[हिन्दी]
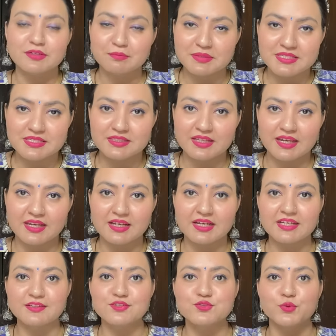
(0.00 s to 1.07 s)
पसंद आएगा
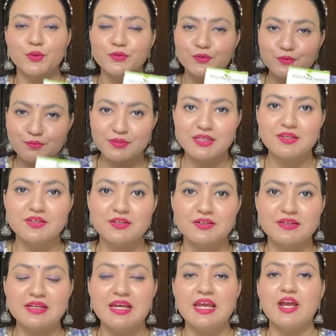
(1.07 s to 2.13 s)
इट इज़ गोइंग टू बी हियर
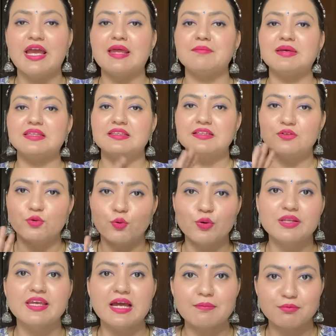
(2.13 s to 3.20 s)
एंड मैं दिल खोल
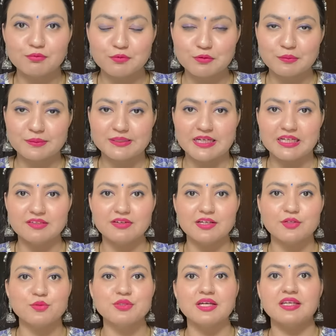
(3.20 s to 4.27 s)
के आप लोगों को बताने वाली
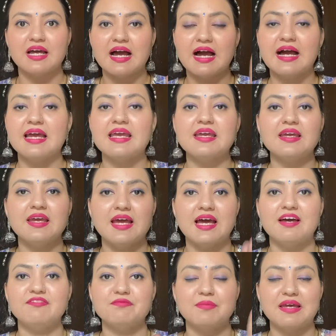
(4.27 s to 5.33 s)
हूँ दैट आई
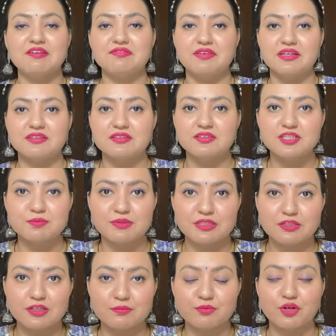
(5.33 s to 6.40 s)
हैव माई फेथ इन दिस
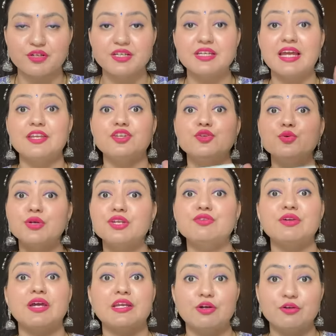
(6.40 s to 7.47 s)
पर्टिकुलर प्रोडक्ट एंड यू कैन
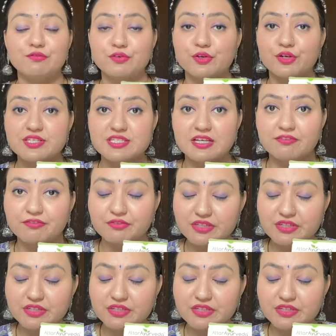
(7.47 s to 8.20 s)
ट्राई इट आउट फॉर योर सेल्फ